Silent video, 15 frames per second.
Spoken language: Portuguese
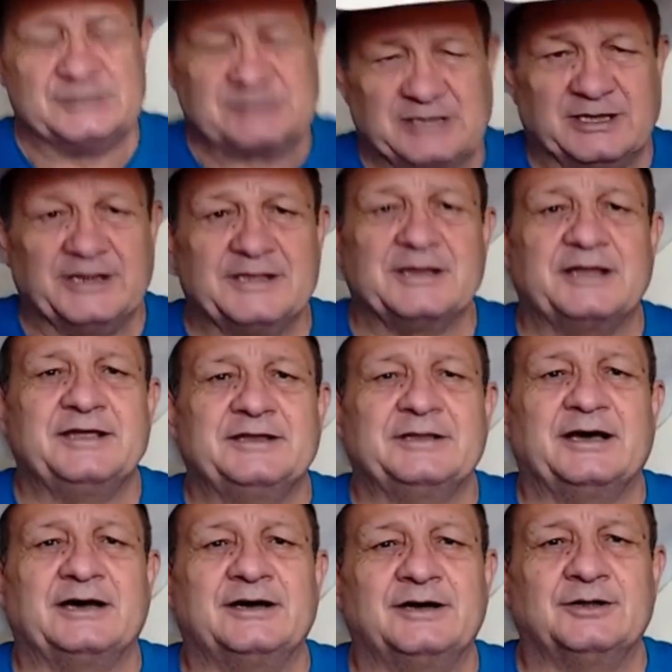Estarei aí
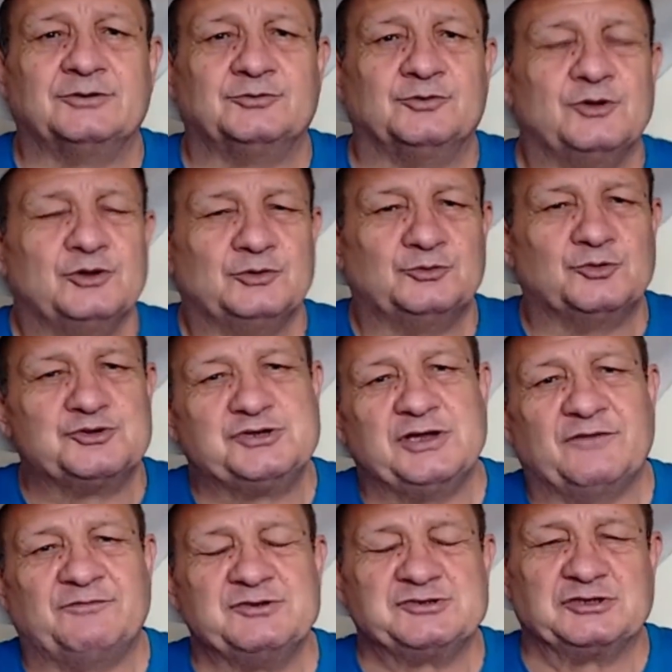narrando do
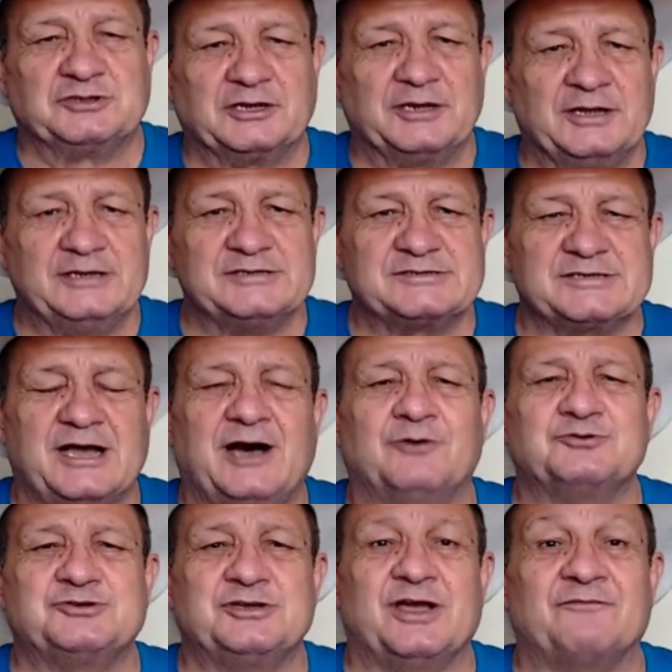dia 23
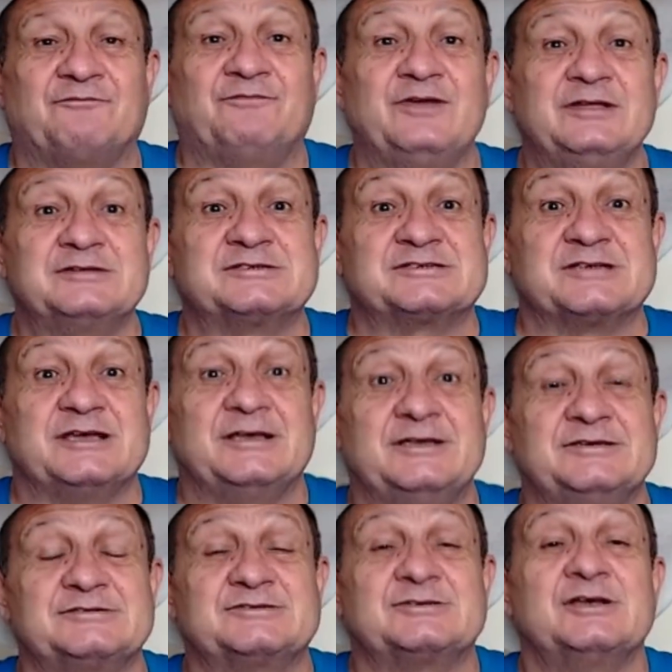ao dia
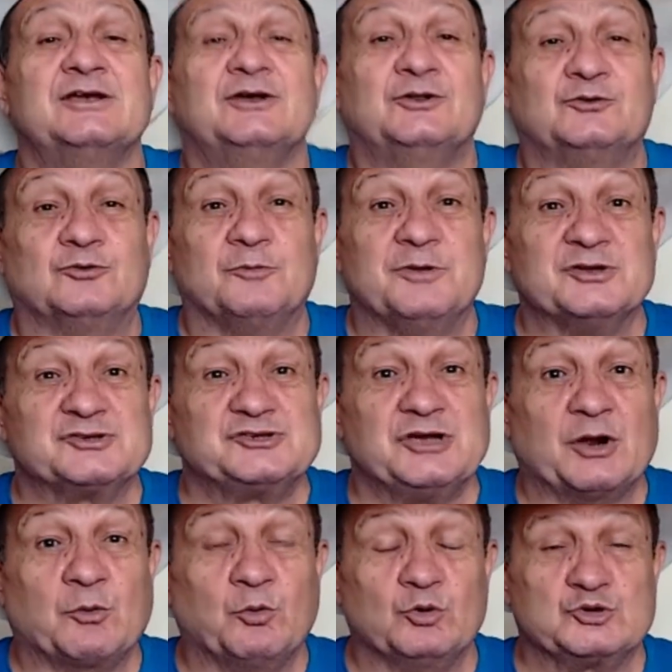26 do mês de
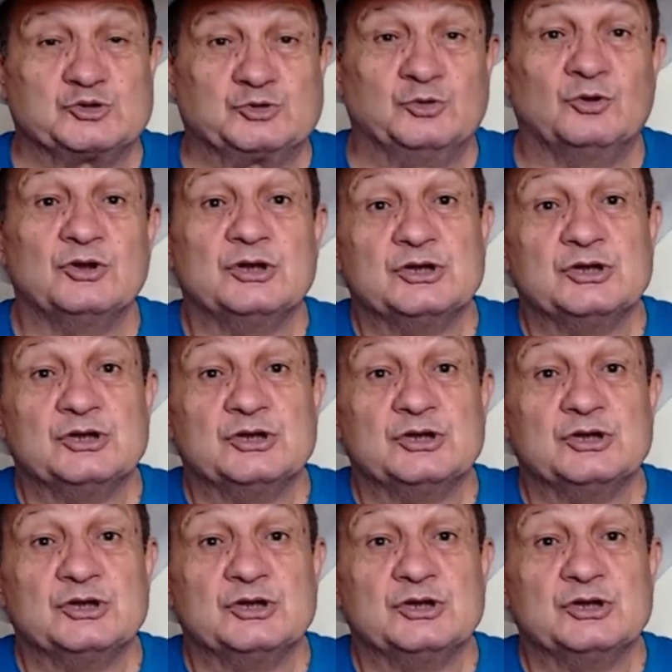agosto.